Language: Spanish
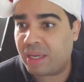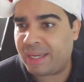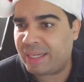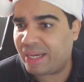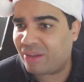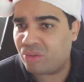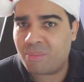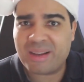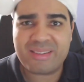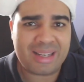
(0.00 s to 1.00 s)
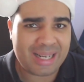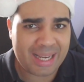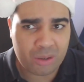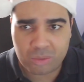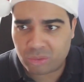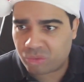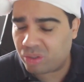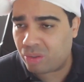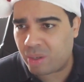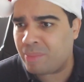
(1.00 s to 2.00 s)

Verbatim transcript: que es el caso más reconocido.